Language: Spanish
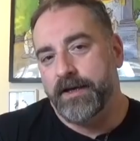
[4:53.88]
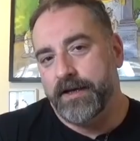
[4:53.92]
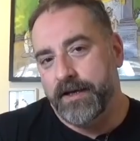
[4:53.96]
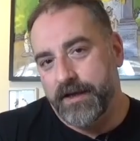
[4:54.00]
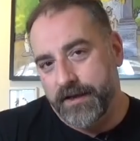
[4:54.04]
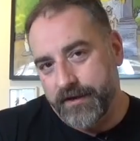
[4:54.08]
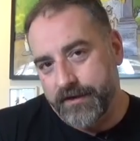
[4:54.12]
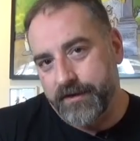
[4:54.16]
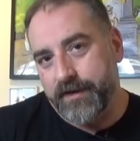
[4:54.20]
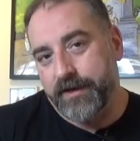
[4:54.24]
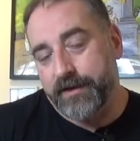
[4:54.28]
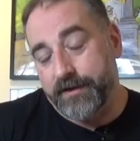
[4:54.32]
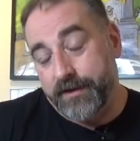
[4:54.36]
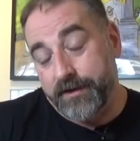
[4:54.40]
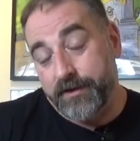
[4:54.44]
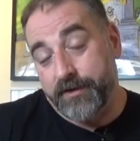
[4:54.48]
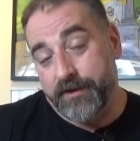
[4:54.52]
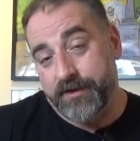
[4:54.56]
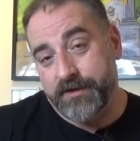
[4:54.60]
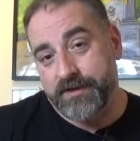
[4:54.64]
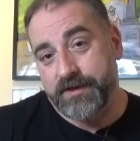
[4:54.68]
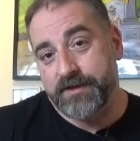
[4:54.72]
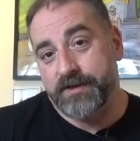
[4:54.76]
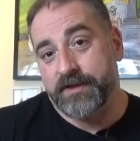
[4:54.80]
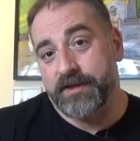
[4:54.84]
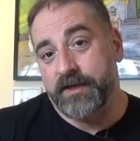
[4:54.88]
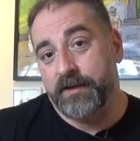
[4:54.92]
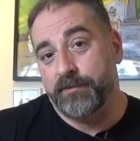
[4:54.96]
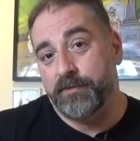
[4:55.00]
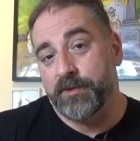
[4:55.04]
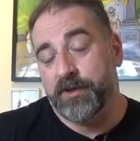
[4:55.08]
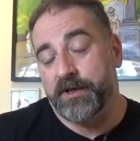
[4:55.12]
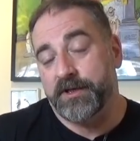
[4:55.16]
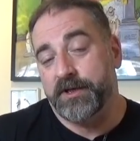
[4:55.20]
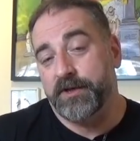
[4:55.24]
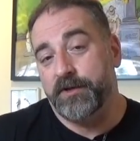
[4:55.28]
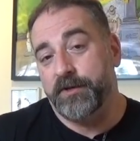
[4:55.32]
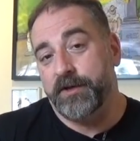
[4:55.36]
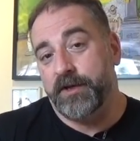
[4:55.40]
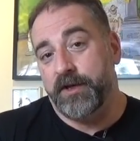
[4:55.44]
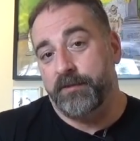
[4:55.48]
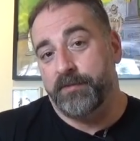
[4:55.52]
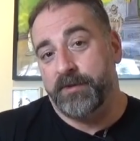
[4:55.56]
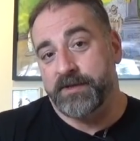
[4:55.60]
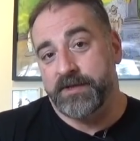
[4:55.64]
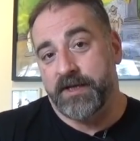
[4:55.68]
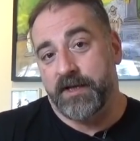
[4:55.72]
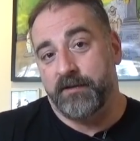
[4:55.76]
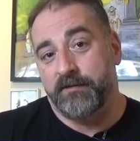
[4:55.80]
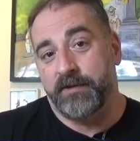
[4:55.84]
Y entiendo que estás allí porque te lo quieres
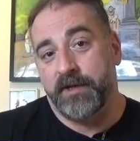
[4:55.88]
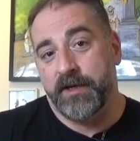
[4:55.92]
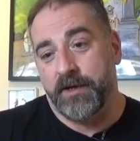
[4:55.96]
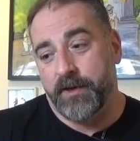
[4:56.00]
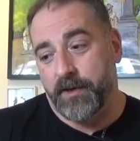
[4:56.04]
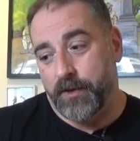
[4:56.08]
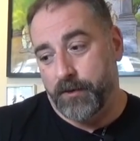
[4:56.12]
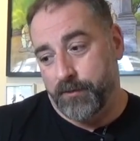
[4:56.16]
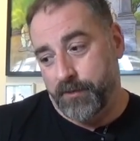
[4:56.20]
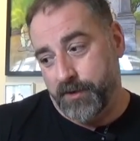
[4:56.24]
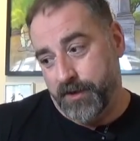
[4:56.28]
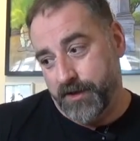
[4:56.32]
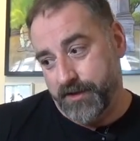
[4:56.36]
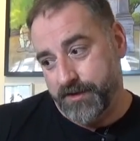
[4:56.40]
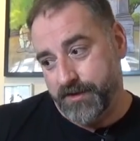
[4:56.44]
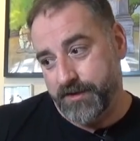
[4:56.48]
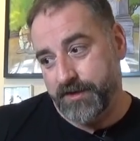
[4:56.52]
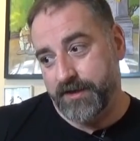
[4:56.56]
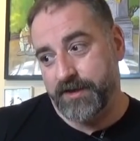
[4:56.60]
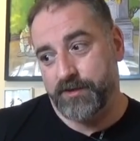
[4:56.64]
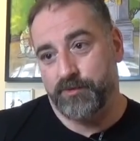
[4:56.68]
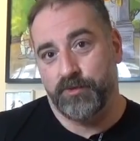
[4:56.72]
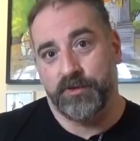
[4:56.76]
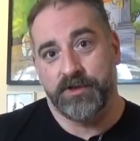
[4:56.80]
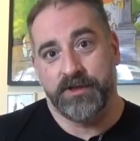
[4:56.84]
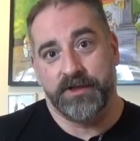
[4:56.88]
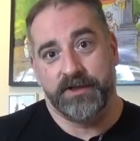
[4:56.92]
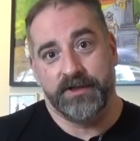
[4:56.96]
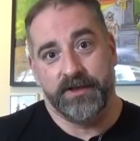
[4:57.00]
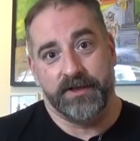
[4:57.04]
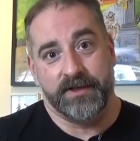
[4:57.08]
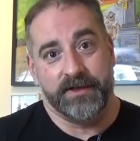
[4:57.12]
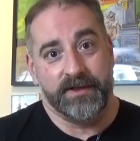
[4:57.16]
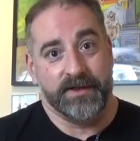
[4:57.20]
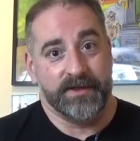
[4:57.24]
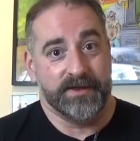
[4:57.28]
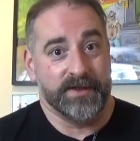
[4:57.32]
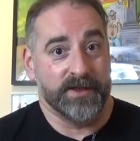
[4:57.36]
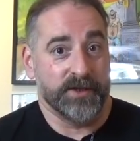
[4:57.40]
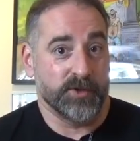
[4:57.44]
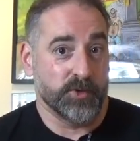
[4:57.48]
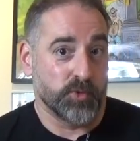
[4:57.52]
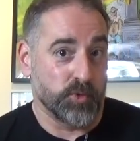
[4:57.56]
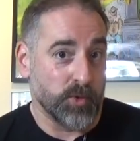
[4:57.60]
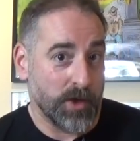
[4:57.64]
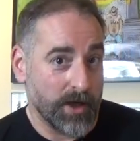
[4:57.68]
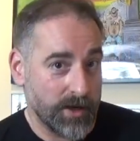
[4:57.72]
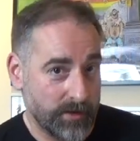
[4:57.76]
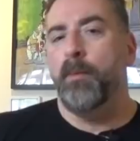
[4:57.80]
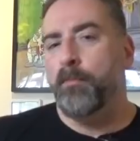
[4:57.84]
pasar bien, no porque seas su asistente
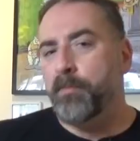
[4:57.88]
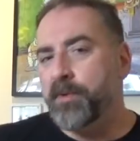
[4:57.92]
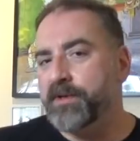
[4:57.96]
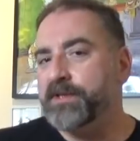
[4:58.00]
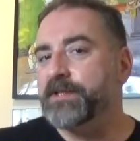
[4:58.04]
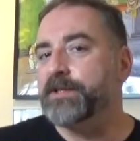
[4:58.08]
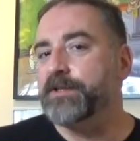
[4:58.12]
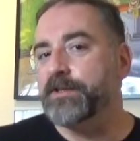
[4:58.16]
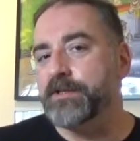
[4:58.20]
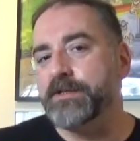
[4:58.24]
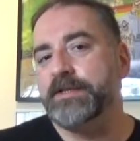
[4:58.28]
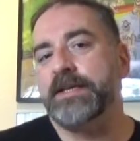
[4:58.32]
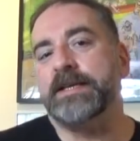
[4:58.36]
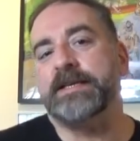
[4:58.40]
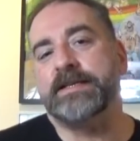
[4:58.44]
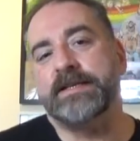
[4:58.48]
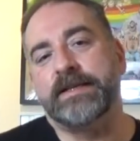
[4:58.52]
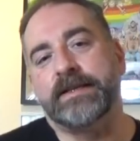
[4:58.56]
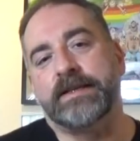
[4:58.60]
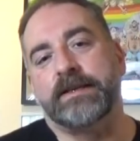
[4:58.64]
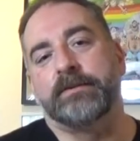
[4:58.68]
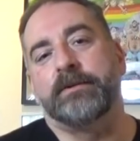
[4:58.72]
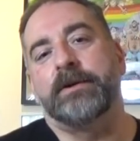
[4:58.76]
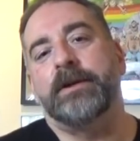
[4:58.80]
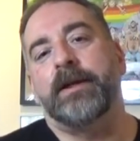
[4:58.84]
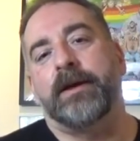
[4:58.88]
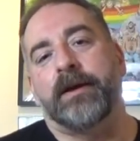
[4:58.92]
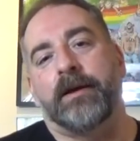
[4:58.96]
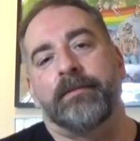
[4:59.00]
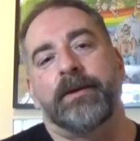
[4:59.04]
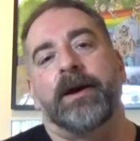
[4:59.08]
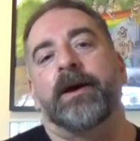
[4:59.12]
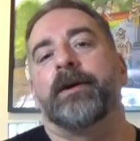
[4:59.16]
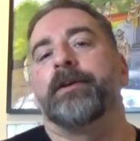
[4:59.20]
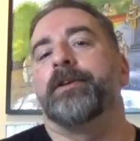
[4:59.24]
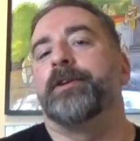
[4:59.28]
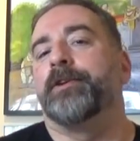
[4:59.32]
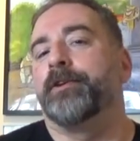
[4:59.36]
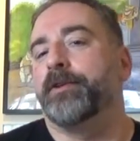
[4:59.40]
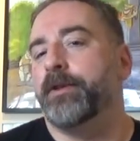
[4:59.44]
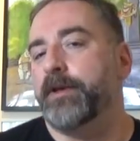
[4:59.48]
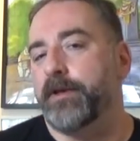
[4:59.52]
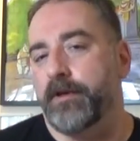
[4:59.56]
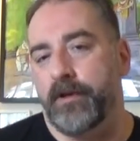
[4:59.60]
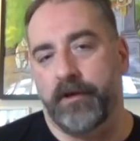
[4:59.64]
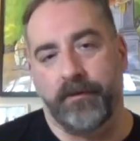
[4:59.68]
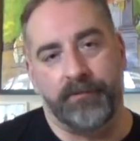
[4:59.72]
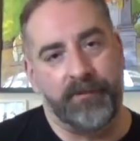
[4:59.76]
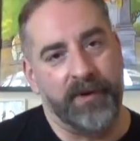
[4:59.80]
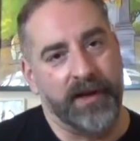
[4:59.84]
sexual. Por tanto, seas asertivo en la cama. Y oye,
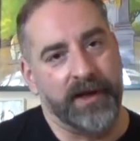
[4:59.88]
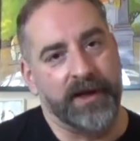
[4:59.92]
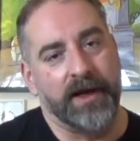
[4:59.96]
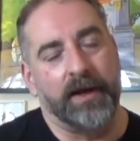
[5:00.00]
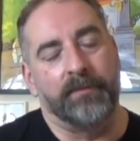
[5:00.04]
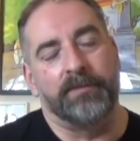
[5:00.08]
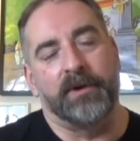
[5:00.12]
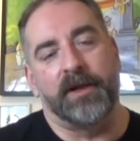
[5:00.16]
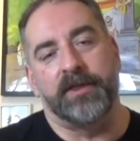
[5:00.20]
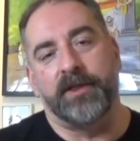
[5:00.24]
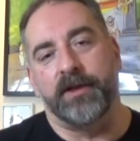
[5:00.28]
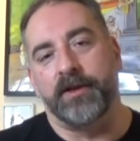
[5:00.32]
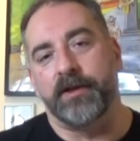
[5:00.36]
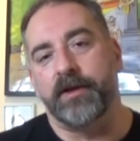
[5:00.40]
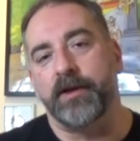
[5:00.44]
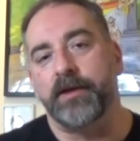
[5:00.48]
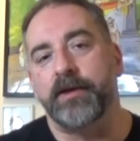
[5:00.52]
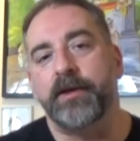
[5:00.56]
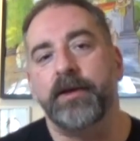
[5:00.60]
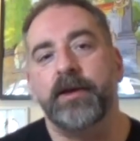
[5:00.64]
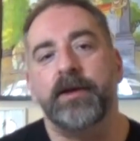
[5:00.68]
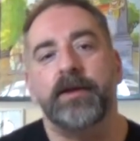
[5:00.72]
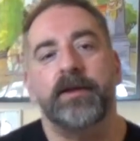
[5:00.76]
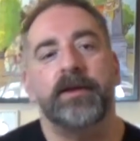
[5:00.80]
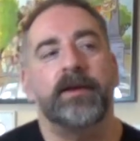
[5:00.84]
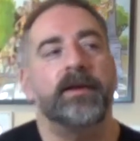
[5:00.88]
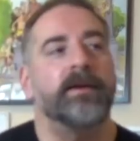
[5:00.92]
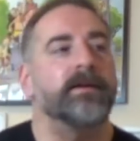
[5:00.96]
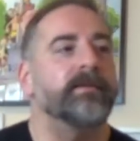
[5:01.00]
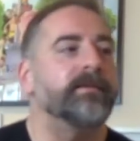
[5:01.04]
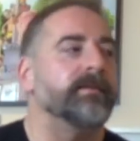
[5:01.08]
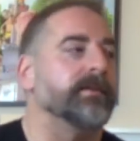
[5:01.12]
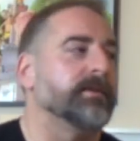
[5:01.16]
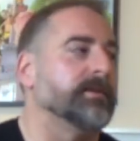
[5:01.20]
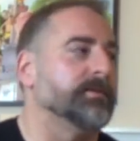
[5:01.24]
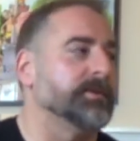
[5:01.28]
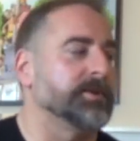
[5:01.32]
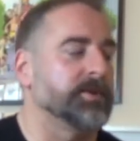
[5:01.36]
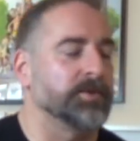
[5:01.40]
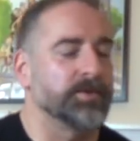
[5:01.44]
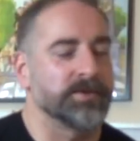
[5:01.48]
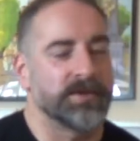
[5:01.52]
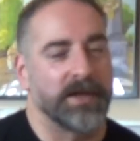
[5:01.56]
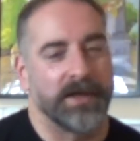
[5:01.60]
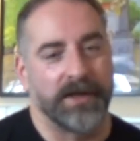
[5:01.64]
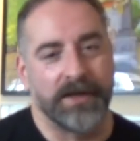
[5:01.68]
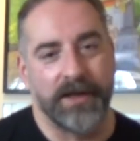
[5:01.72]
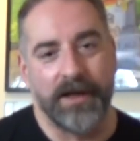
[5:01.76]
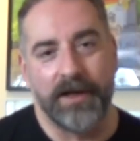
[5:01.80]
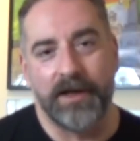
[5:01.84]
explica el placer que quieres y cómo te gusta
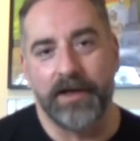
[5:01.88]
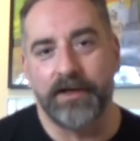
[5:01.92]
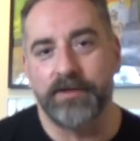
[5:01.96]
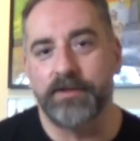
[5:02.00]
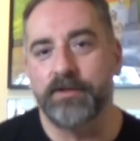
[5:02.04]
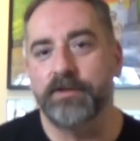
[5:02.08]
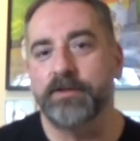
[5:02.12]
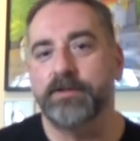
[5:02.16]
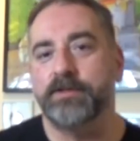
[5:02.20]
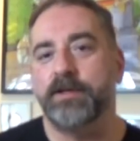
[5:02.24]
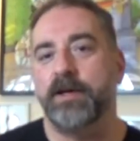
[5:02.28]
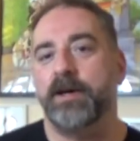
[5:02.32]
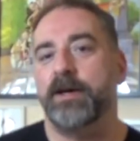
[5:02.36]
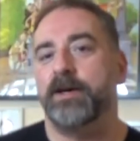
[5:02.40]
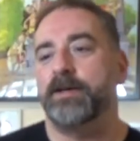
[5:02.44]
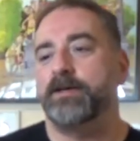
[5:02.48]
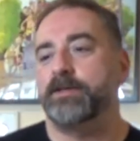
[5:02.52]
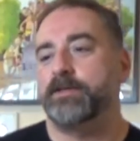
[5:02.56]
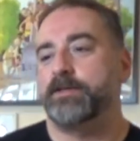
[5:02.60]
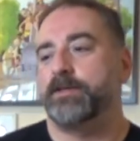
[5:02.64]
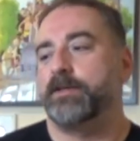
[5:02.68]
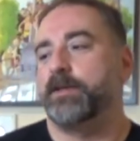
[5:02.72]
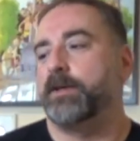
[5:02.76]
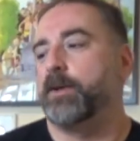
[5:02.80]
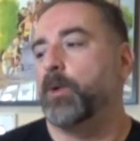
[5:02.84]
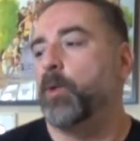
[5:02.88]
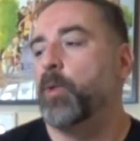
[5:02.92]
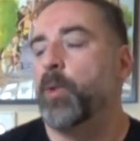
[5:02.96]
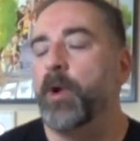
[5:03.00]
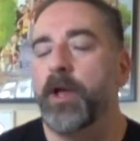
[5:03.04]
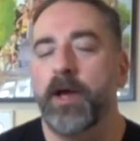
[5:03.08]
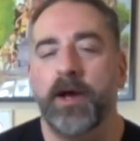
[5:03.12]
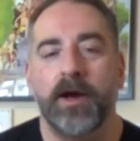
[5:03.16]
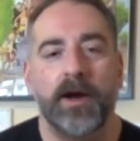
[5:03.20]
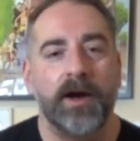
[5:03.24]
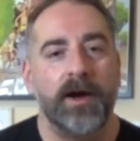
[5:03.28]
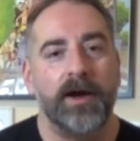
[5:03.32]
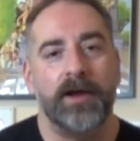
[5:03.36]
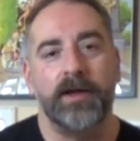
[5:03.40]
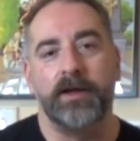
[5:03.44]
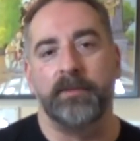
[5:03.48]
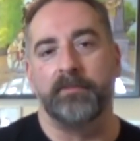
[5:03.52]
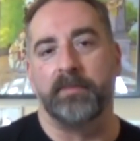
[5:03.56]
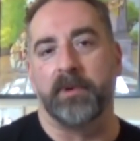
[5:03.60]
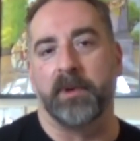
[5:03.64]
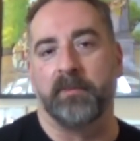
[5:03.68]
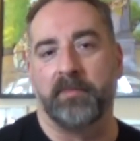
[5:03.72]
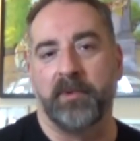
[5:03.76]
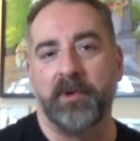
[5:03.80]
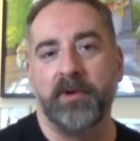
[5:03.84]
que te hagan las cosas, y juega y
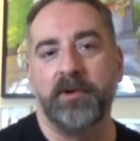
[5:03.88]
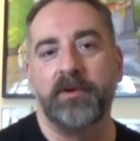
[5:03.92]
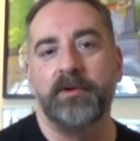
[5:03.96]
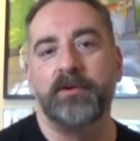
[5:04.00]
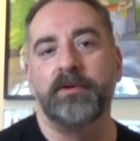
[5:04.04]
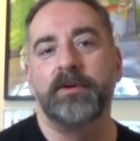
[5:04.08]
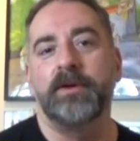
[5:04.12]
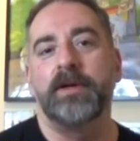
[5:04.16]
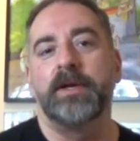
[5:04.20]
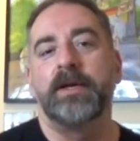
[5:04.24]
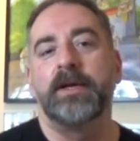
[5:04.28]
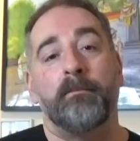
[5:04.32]
propón.